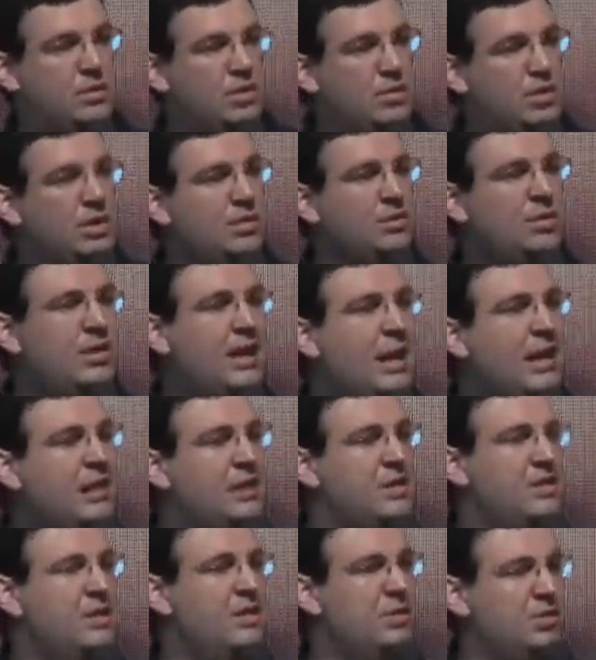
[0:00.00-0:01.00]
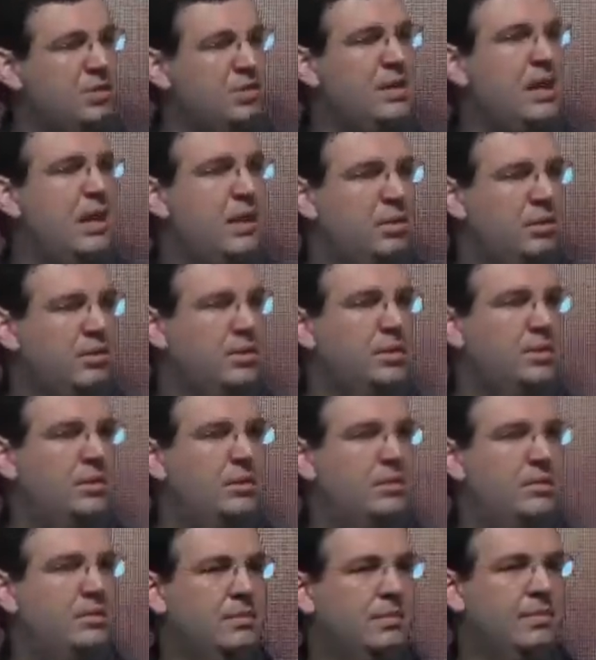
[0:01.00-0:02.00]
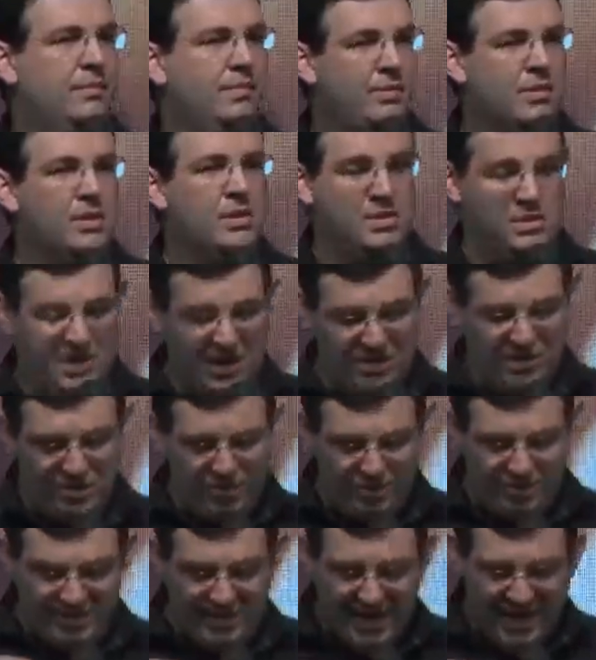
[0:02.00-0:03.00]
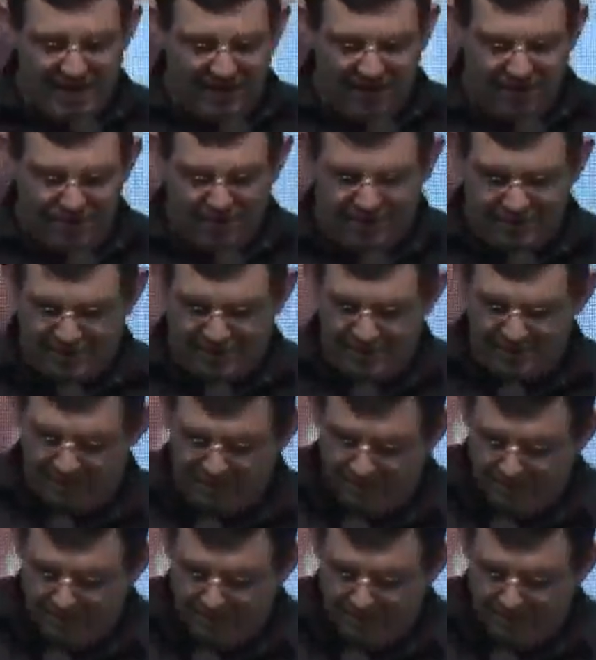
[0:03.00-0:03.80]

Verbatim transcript: Quantos creem que Jesus é a luz? Jesus é a luz.